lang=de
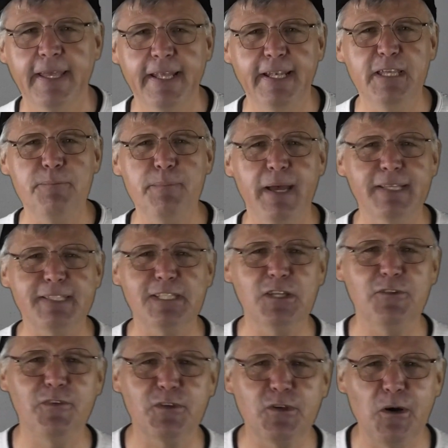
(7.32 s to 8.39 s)
Lieben,
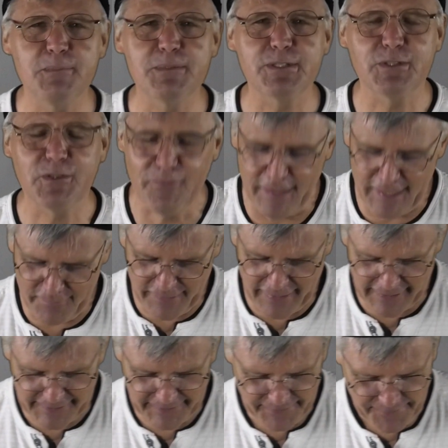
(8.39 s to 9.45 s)
herzlich willkommen zu
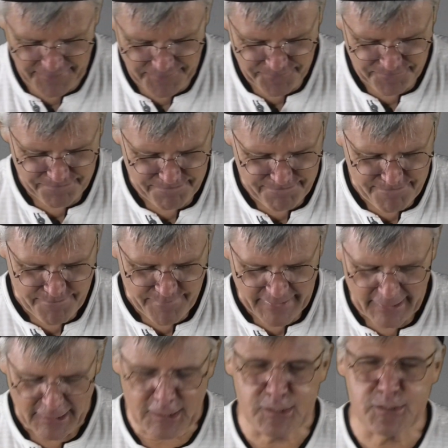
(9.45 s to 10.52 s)
Quellwerk.
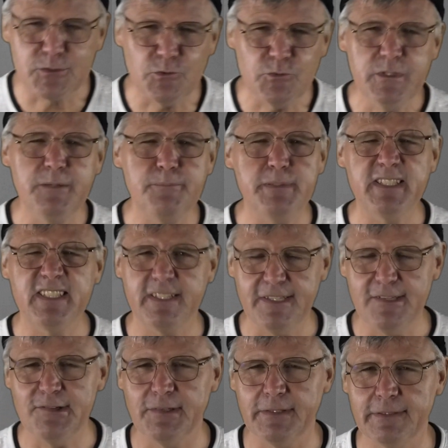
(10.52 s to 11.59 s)
Gesunde
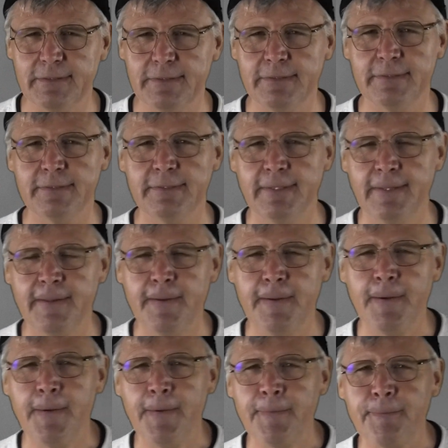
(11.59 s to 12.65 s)
Beziehung.
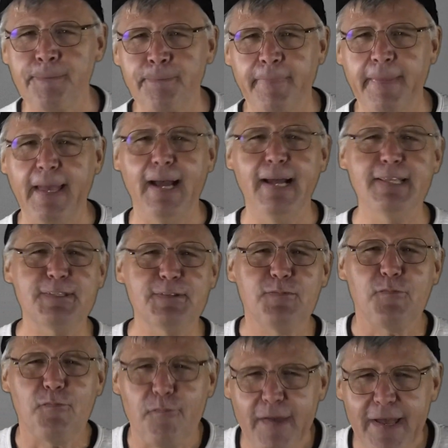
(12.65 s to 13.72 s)
Also,
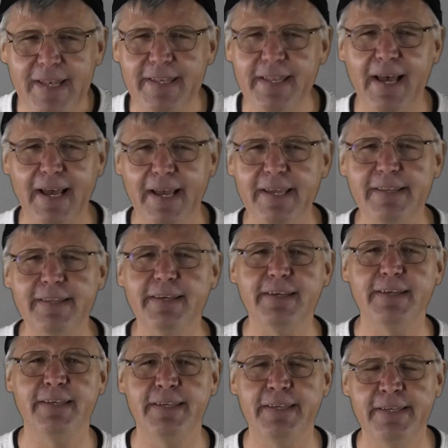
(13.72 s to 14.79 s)
wenn
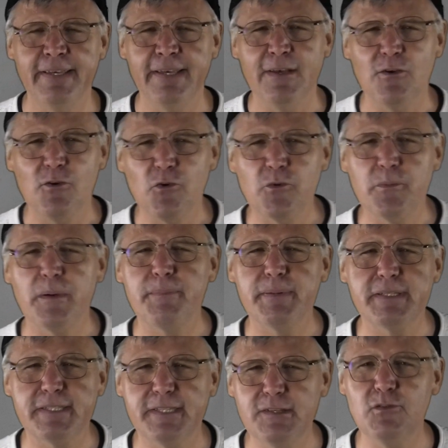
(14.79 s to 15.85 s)
einer über
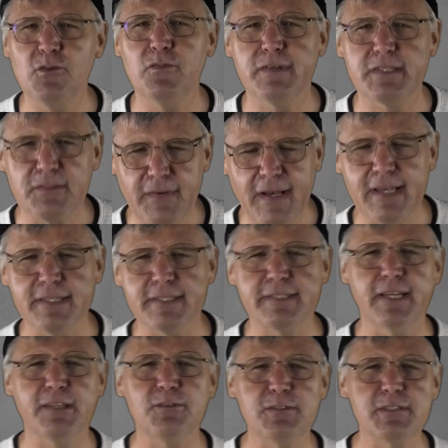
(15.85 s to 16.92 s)
Beziehung was weiß,
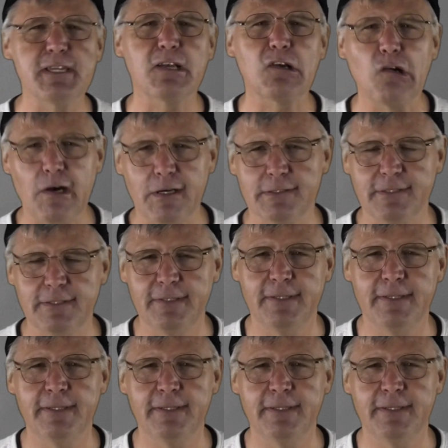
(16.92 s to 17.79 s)
dann unser Gott.